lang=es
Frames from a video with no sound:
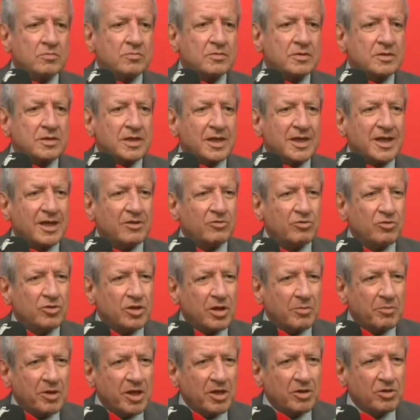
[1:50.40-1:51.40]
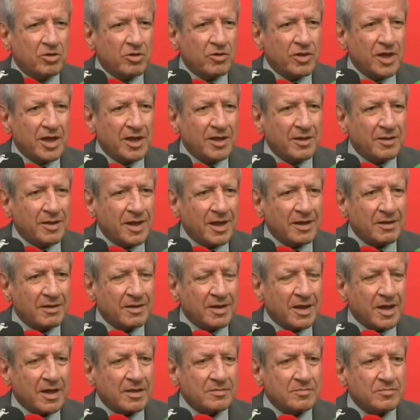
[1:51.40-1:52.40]
A finales de año, el
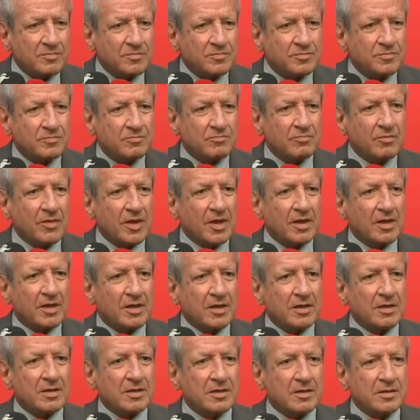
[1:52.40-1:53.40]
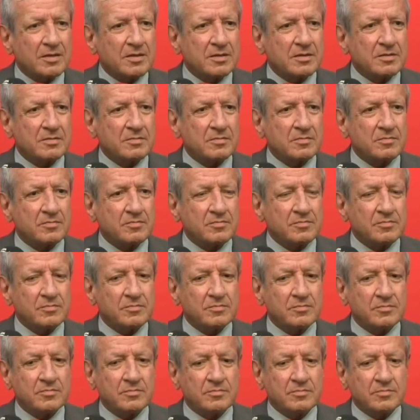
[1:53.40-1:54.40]
Tribunal Supremo ratificó la
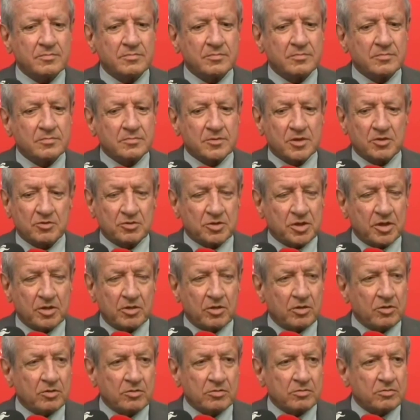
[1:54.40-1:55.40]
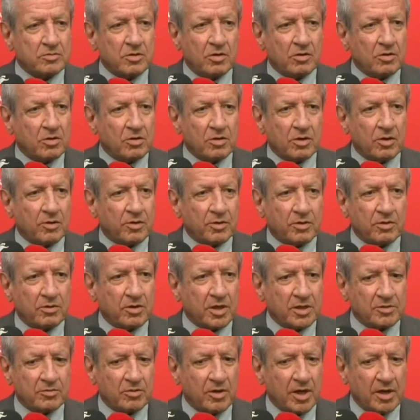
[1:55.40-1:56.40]
condena a Duce al tiempo que absolvía
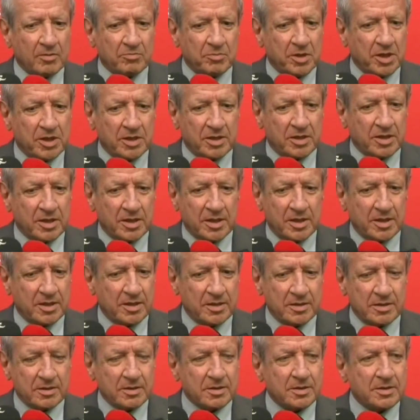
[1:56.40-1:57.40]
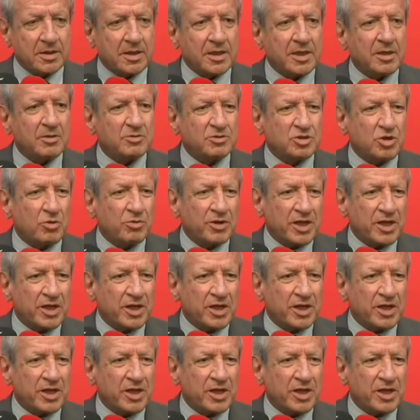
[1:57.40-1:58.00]
definitivamente en estrellas del caso